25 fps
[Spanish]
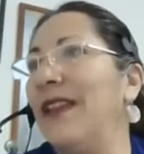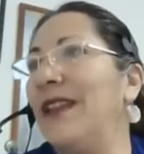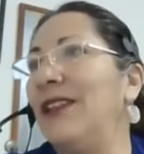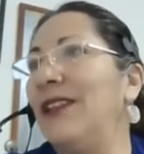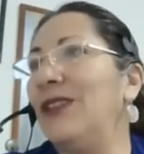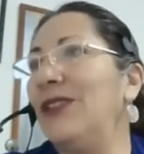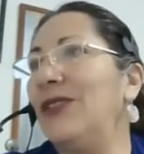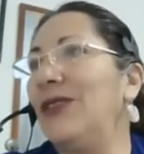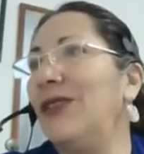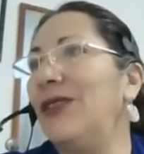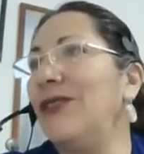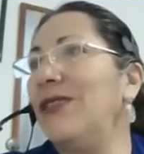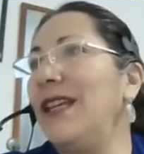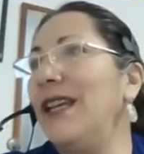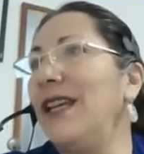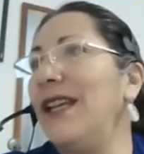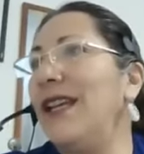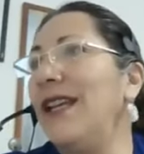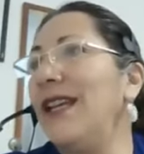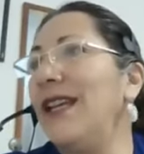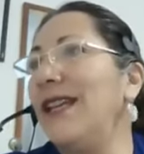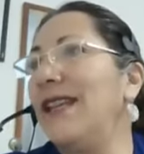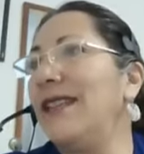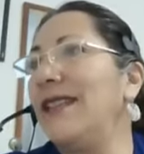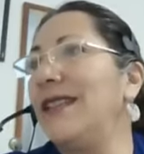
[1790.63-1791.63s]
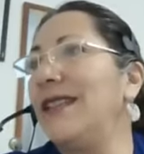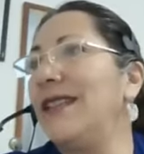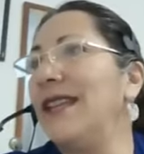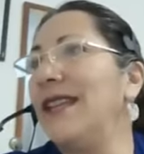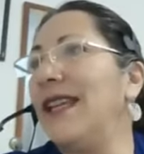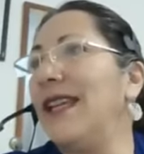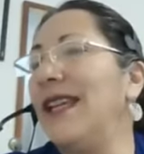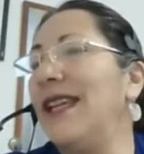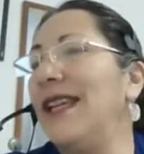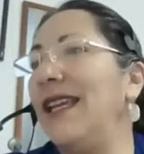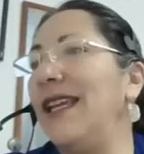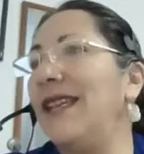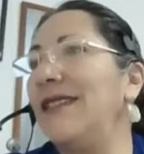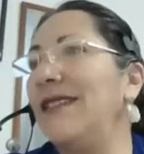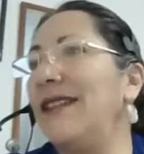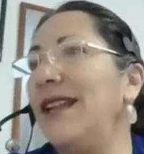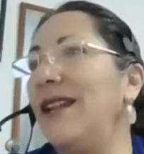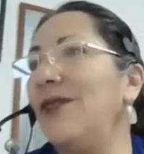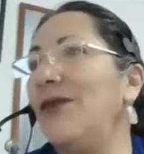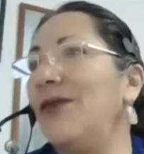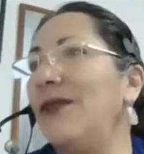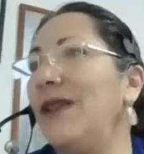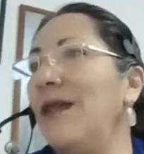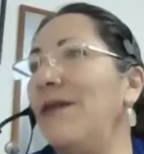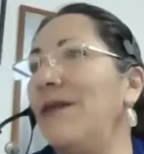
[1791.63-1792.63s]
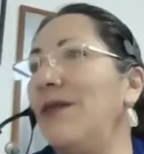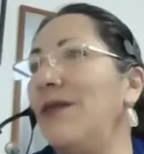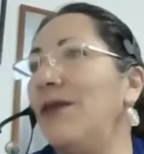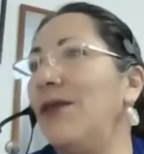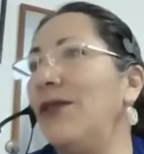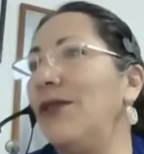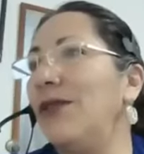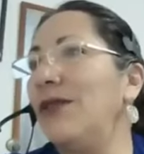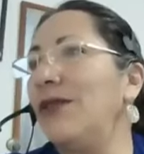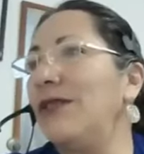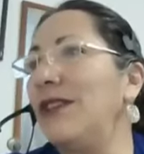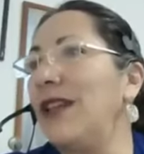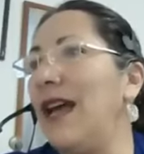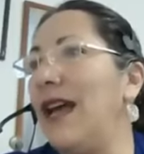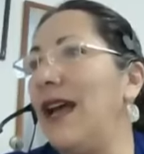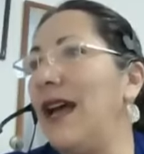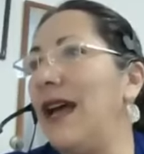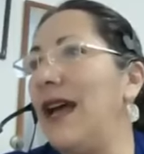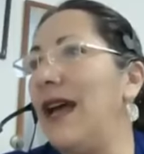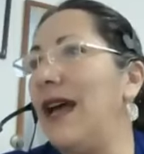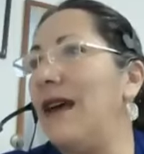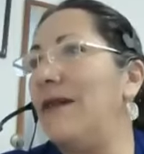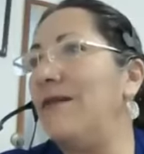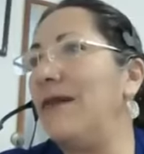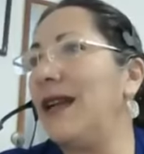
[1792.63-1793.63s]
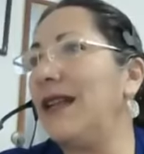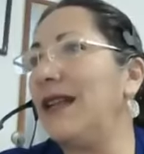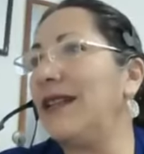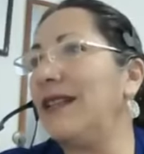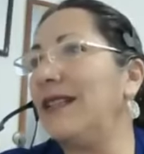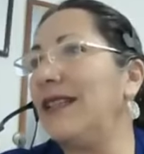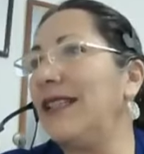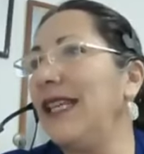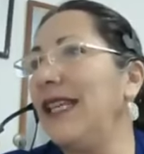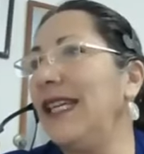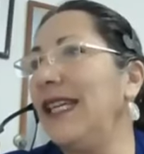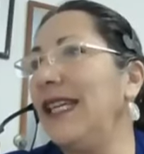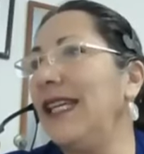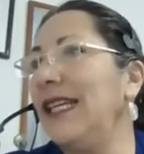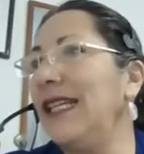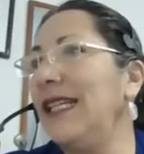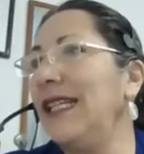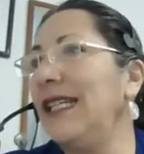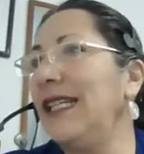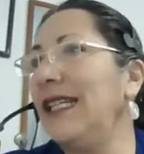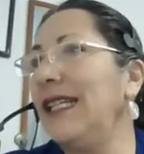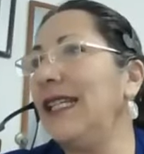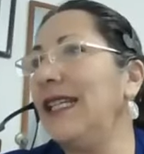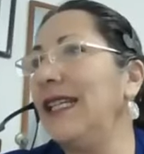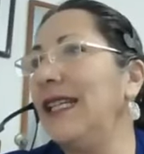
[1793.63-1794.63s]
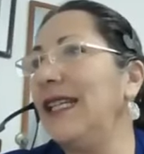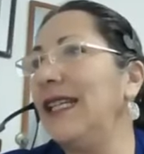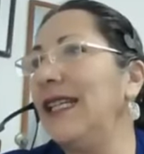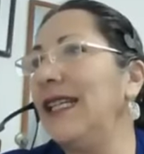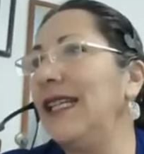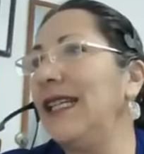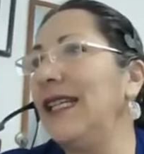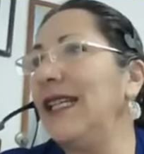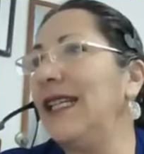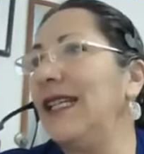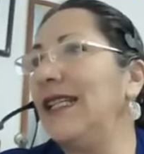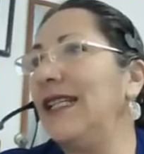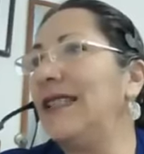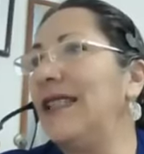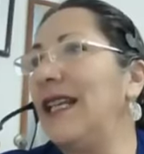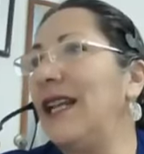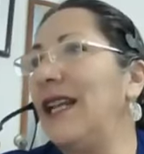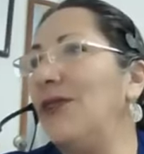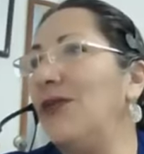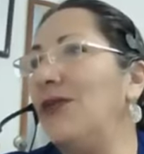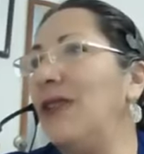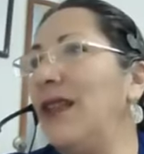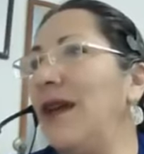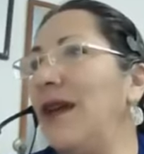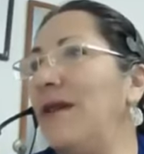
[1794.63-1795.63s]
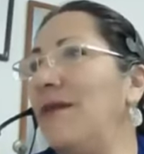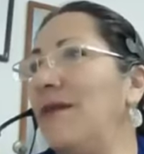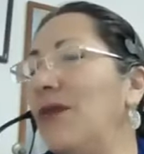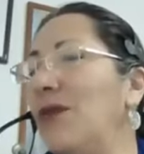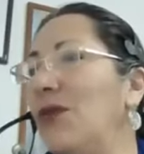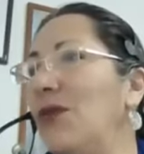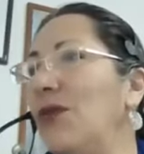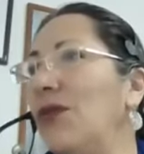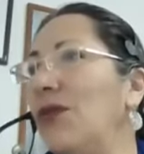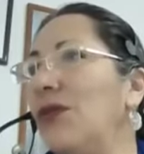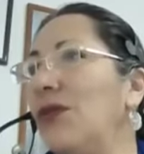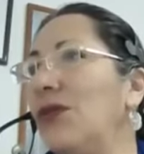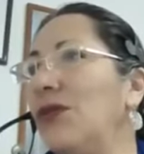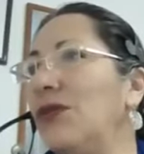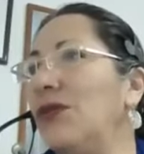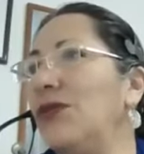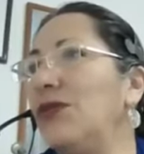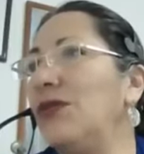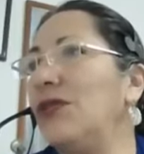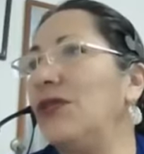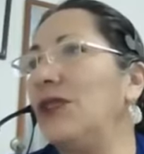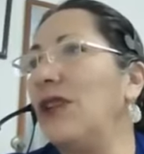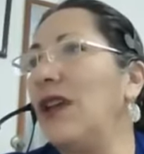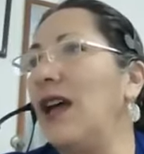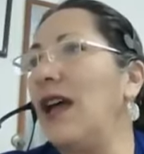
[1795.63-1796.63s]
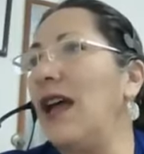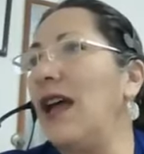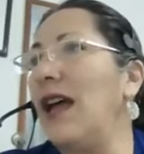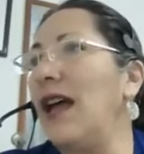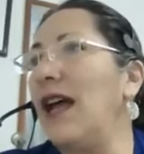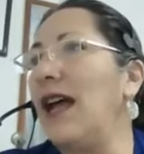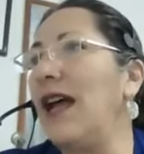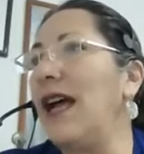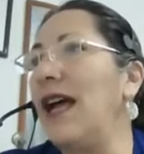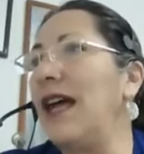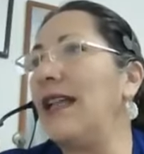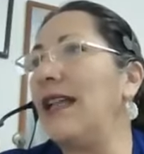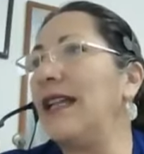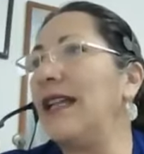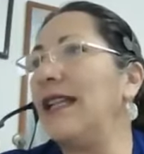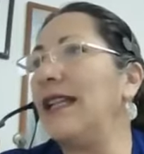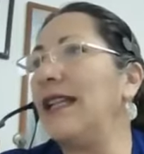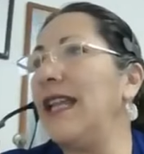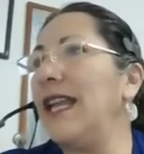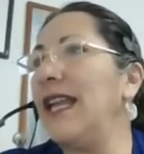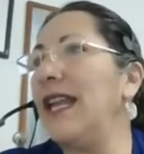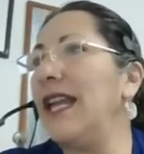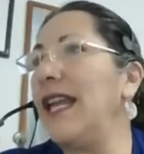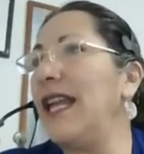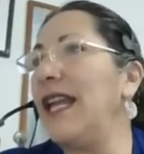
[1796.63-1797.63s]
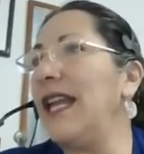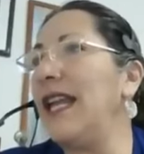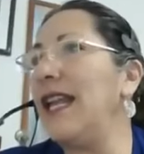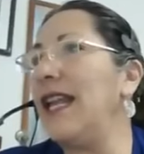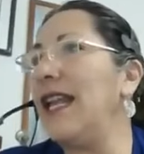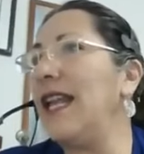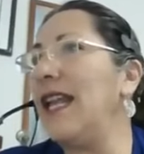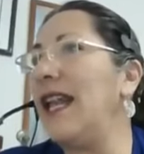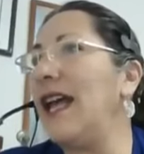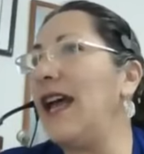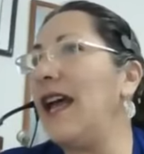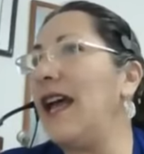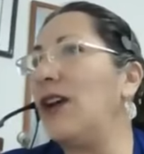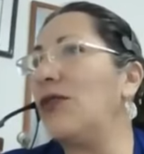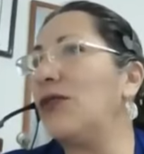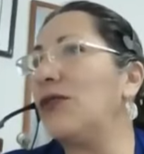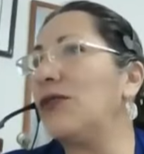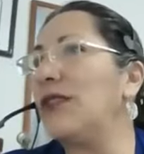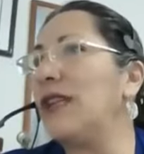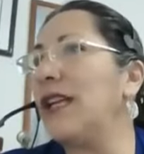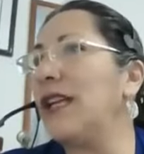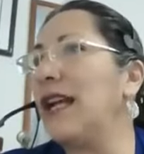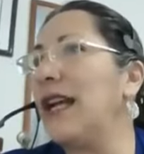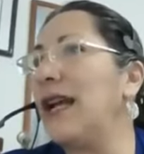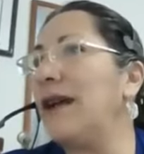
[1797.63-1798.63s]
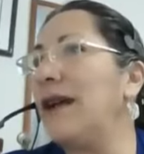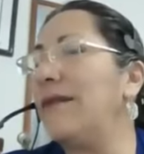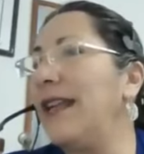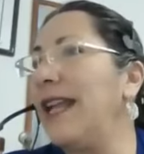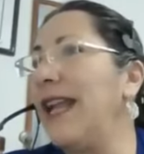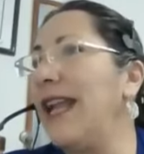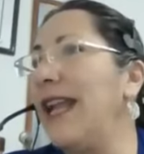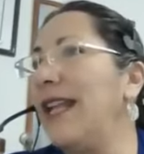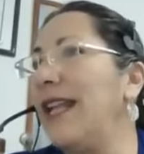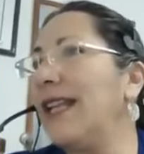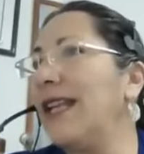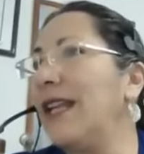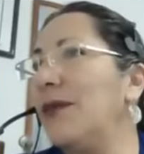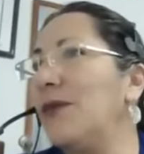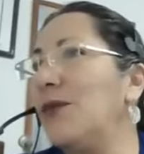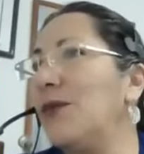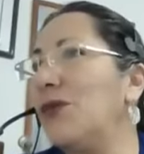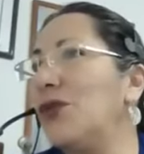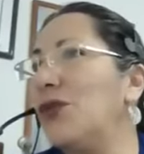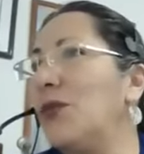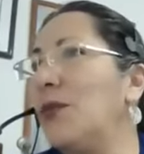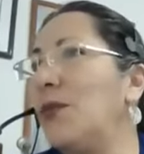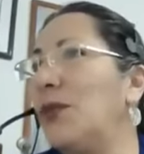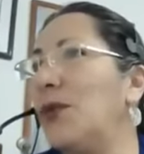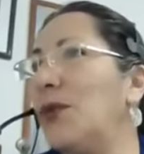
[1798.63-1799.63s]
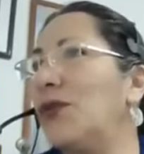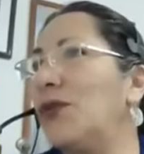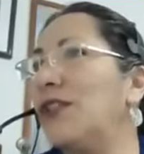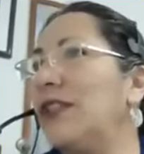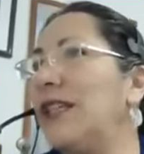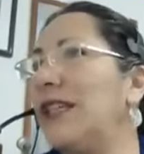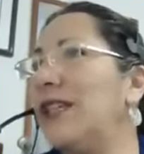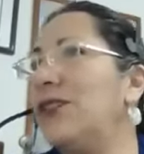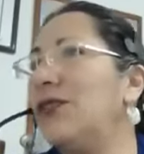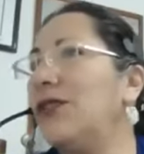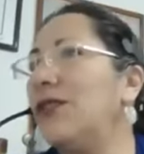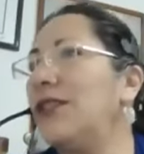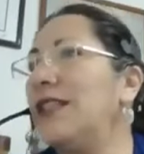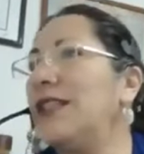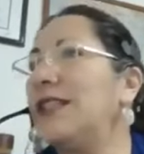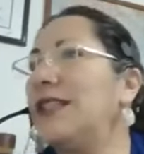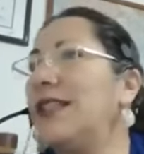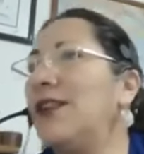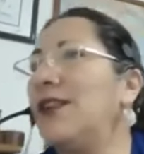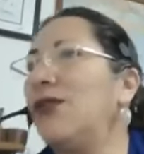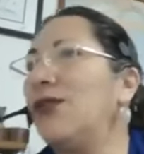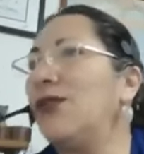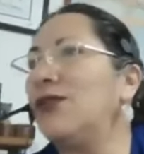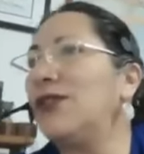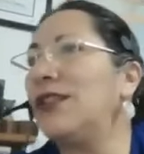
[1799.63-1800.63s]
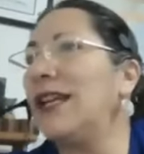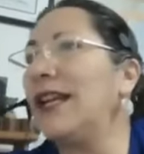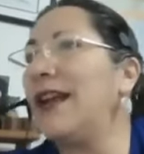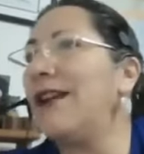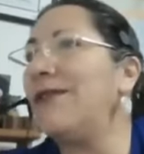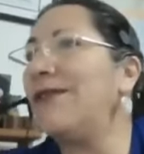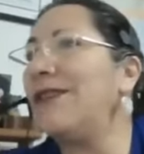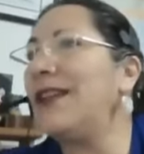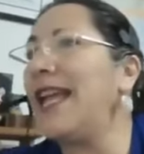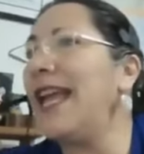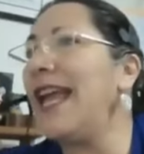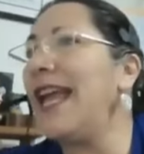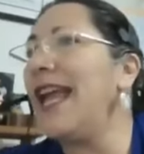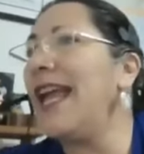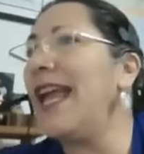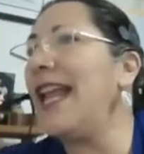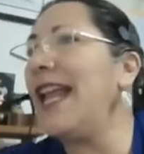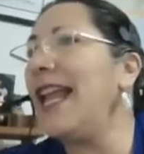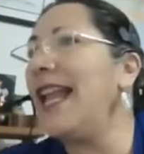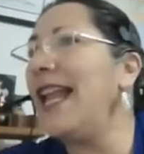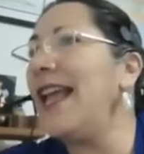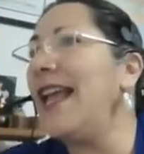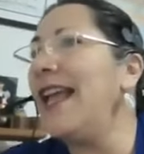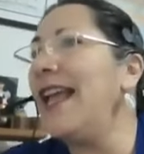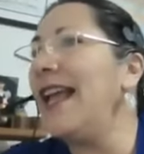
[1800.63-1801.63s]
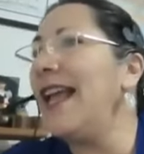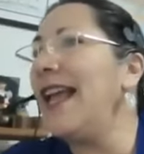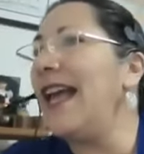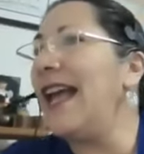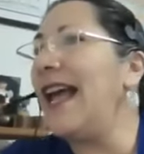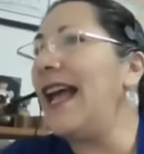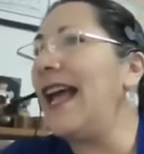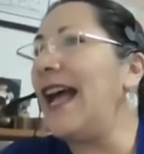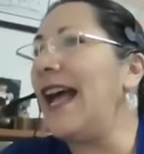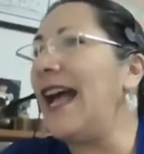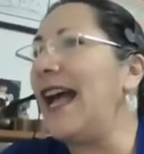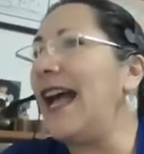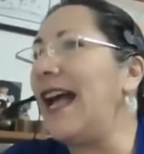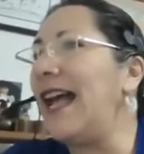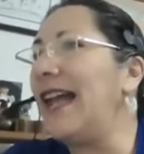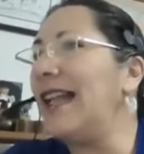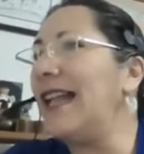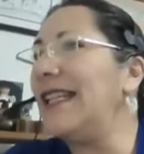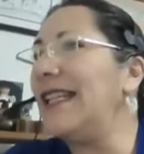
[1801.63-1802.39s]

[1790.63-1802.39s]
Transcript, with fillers: Entonces, eh, saludamos a Martín, saludamos a Daniel, a José Gabriel, qué hermoso proceso, dice José Gabriel, a